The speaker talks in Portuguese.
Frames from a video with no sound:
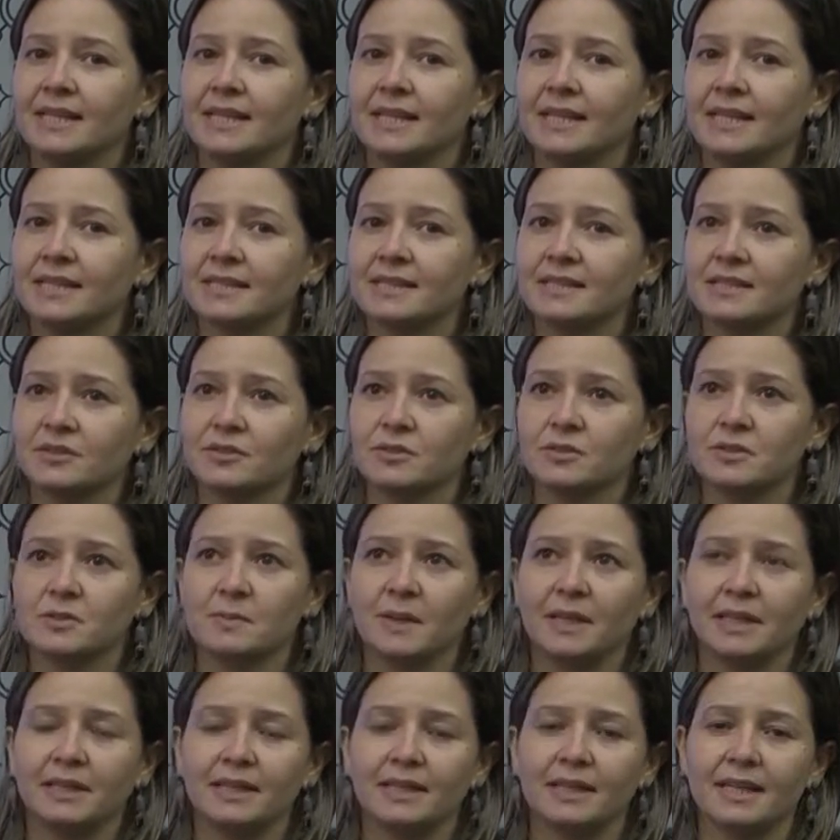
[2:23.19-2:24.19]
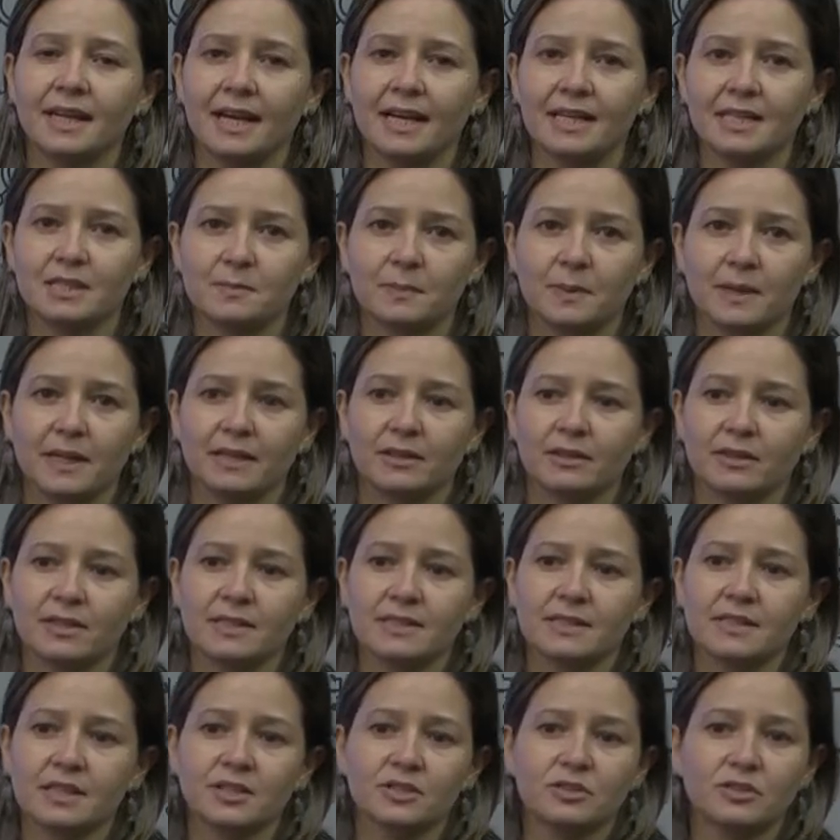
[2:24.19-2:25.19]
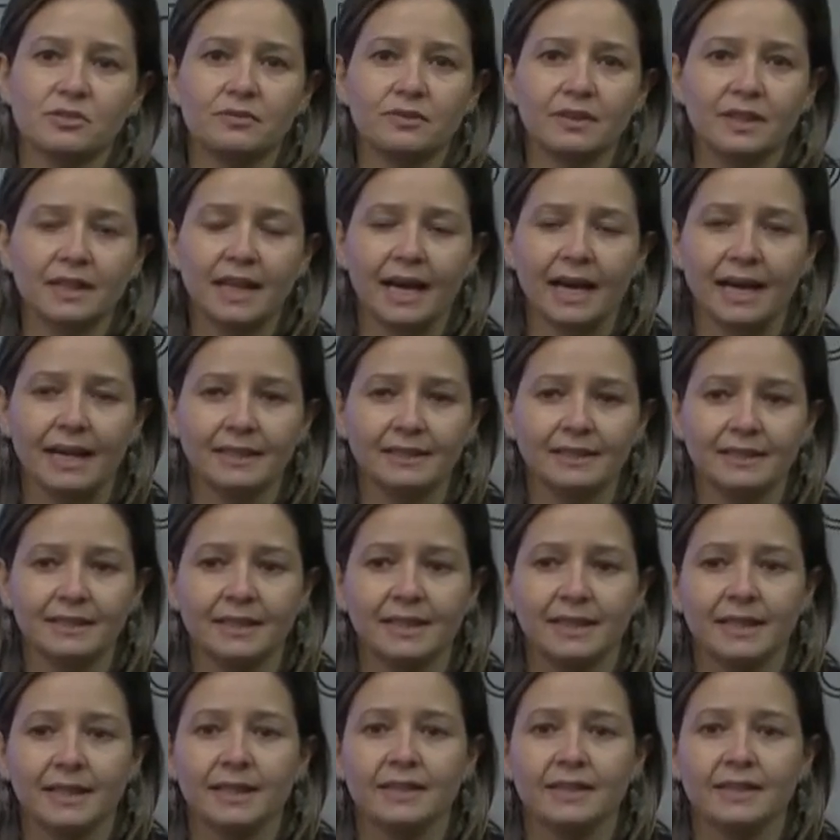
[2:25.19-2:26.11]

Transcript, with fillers: que são os materiais para nossa atividade.